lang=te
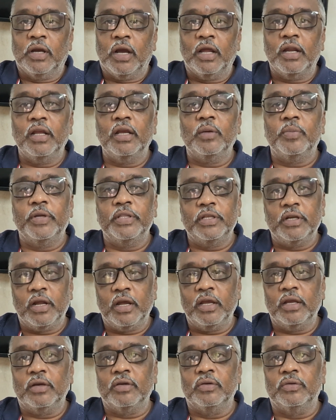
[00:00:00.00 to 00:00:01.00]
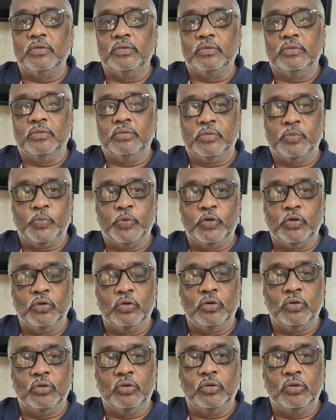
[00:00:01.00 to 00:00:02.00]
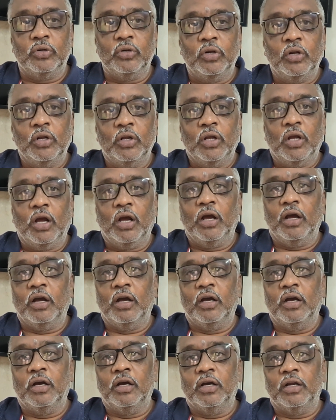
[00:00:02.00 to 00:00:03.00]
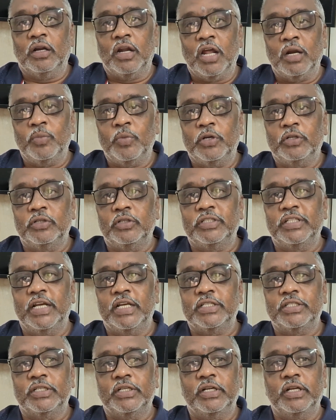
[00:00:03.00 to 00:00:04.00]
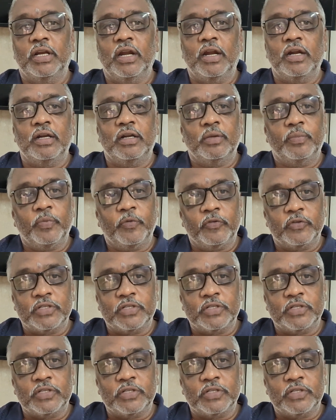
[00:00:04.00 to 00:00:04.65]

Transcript: అనేక మంది నాయకులు ఇప్పుడు లాల్ బహదూర్ శాస్త్రి లాంటి